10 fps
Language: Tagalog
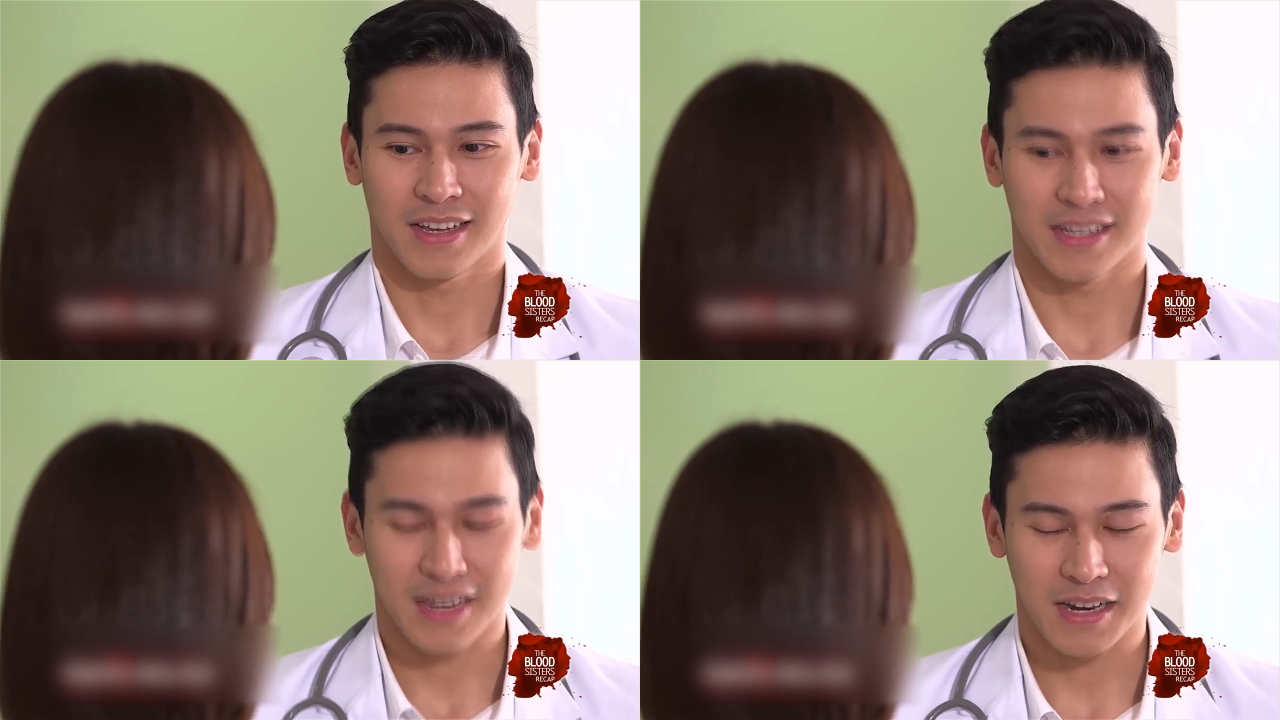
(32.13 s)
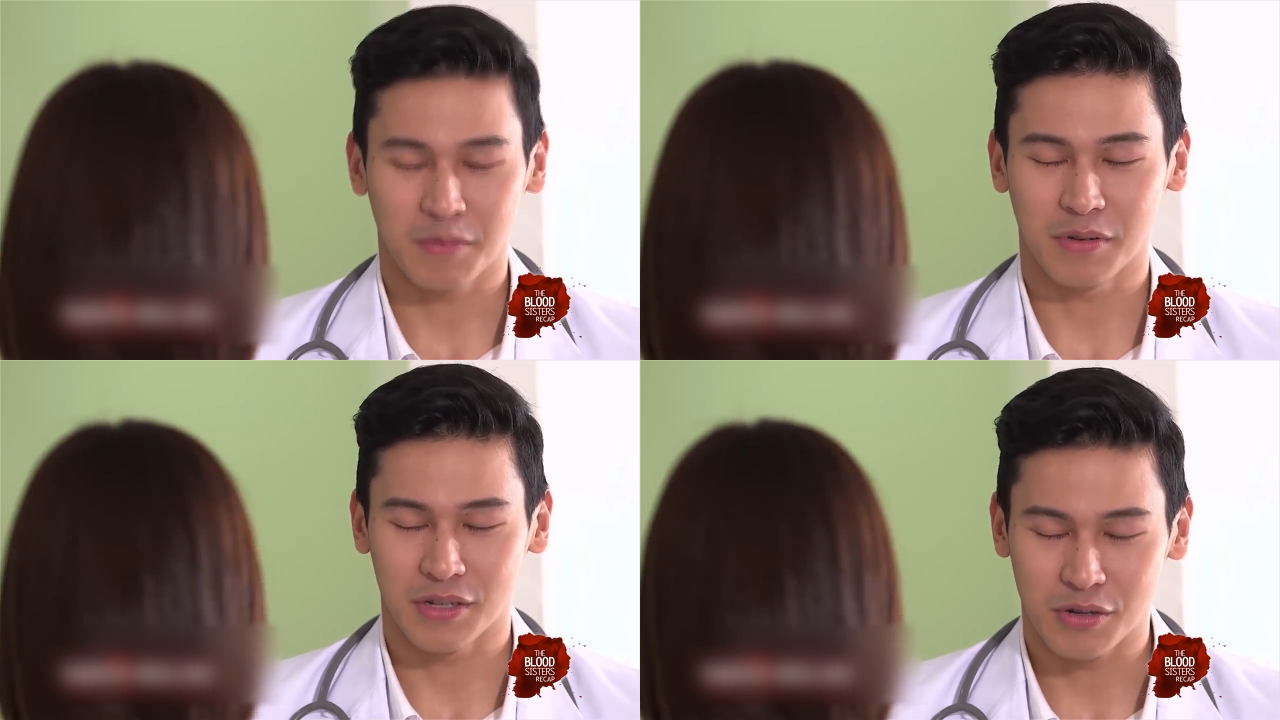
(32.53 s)
Kasi
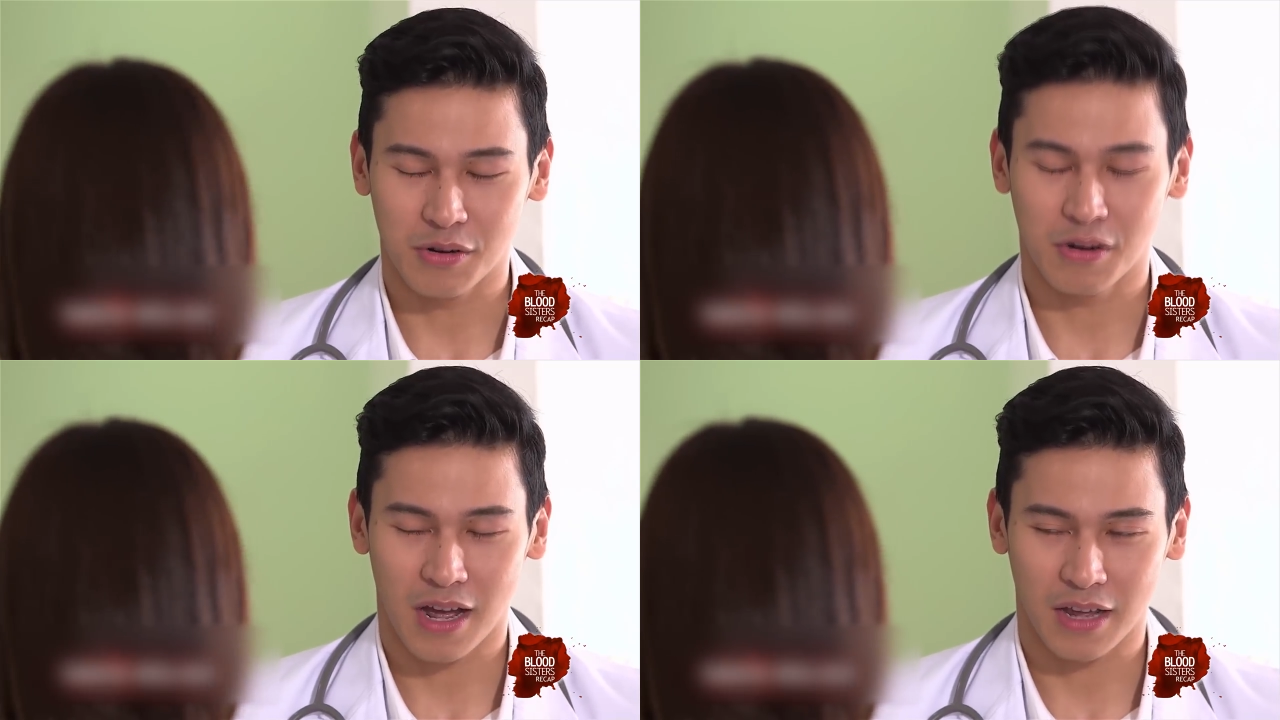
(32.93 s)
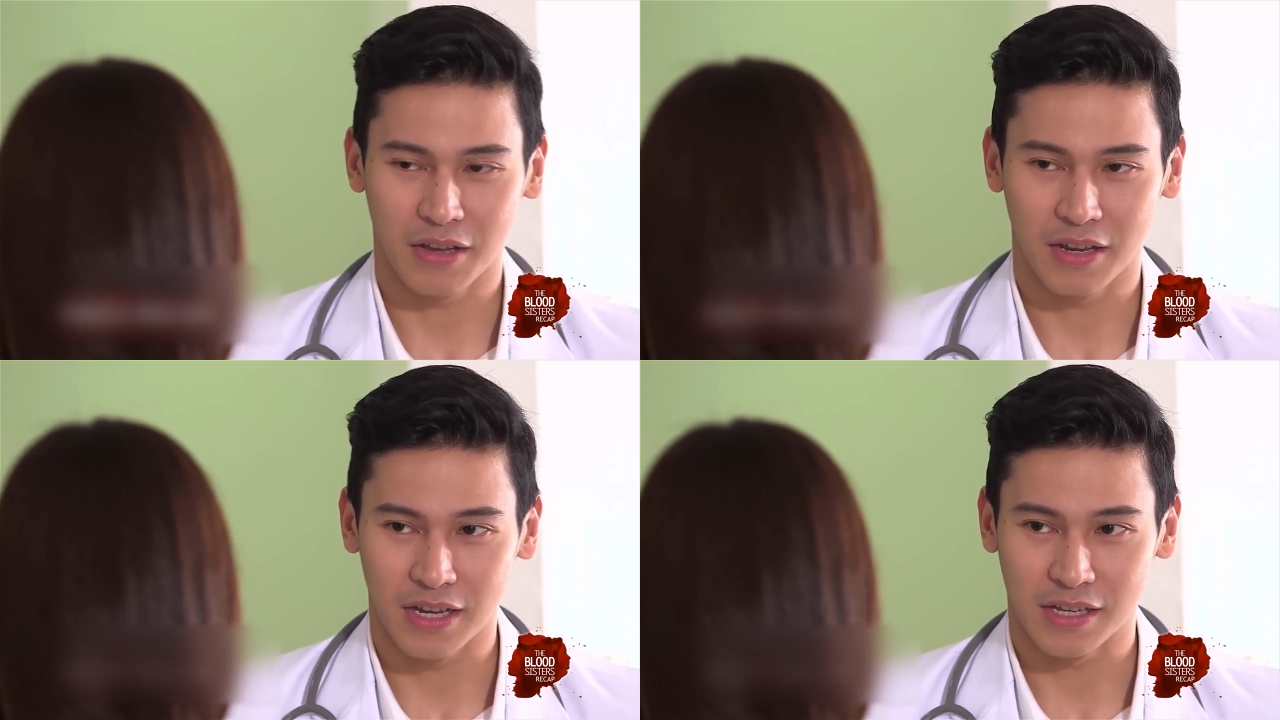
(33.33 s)
alam ko si Jolo
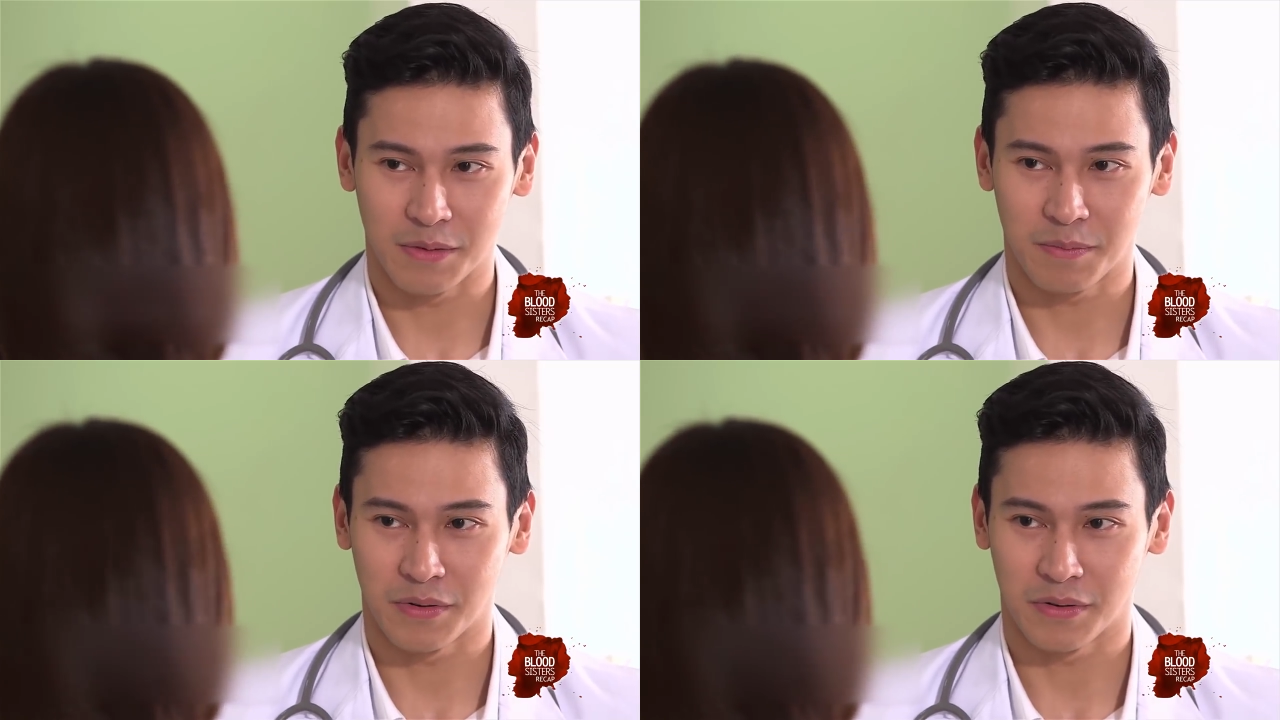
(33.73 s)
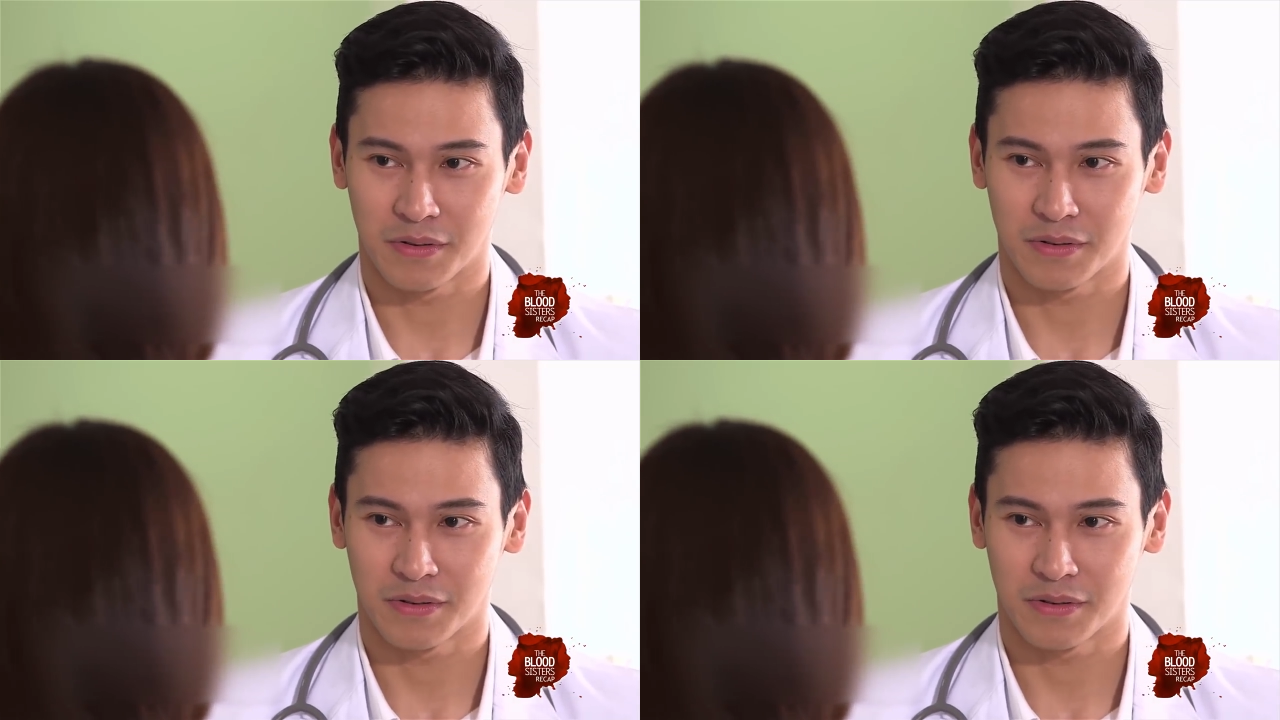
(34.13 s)
laging iniisip mo.